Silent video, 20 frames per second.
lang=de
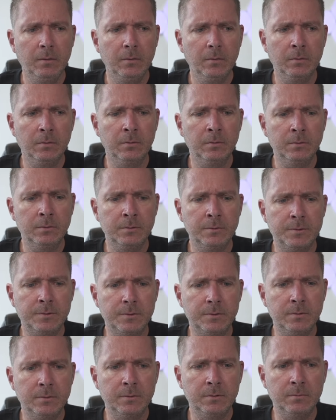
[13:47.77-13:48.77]

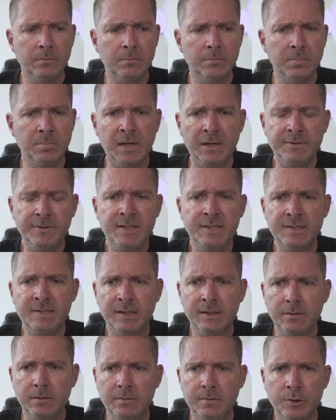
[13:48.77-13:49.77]
Und äh, ja, wie
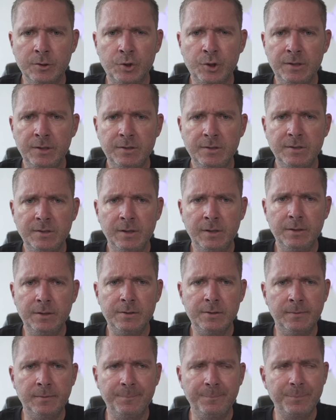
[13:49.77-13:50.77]
gesagt, da stehe ich nicht
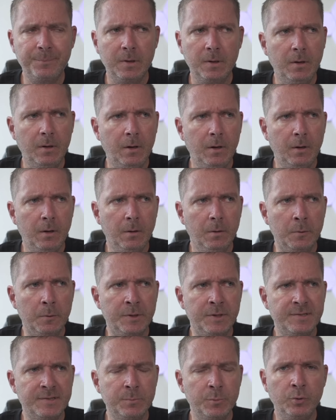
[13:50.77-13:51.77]
dahinter.
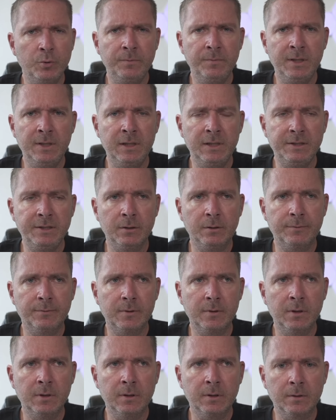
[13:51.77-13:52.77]
Und da ist mir irgendwie ein Licht
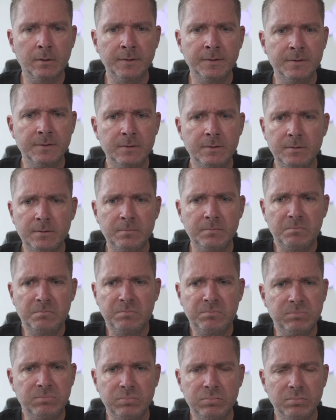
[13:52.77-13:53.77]
aufgegangen, dass ich
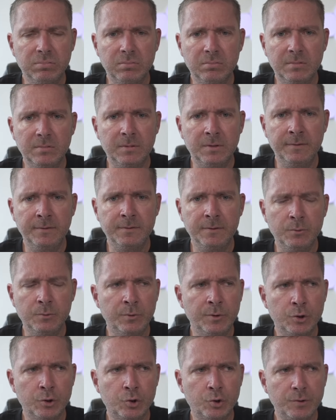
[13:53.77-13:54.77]
das nicht
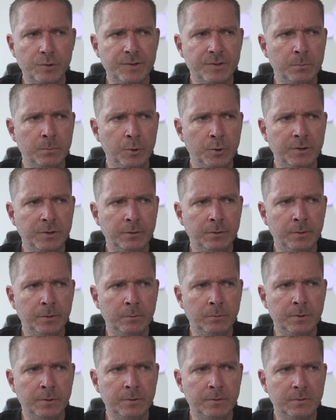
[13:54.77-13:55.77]
unterstützen möchte.
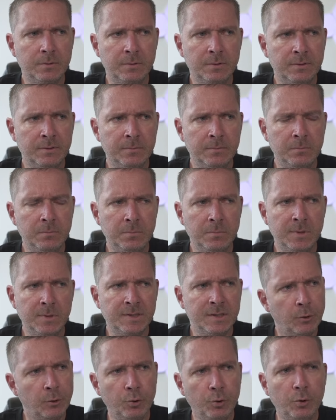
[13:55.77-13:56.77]
Und äh, mir
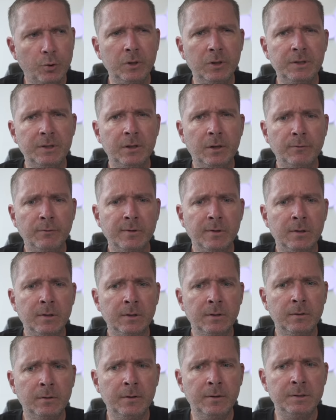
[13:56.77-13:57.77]
ist auch noch ein Licht
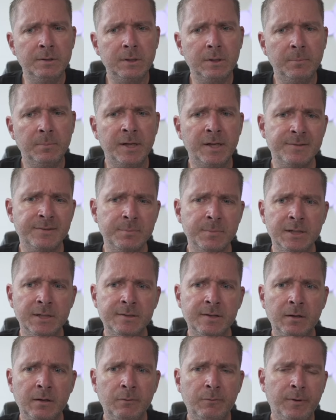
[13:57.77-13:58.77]
aufgegangen, denn ich habe erstmals
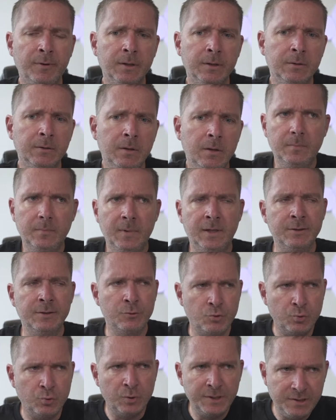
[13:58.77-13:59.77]
angefangen, also
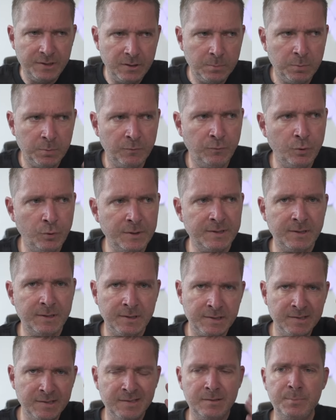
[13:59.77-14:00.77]
so richtig bewusst
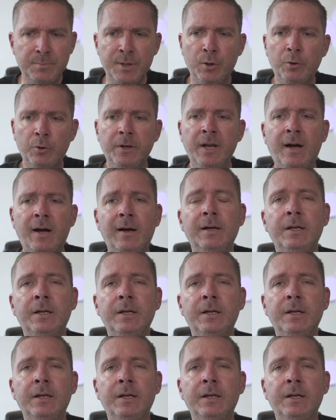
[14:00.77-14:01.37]
jetzt, dass es mir auch nahe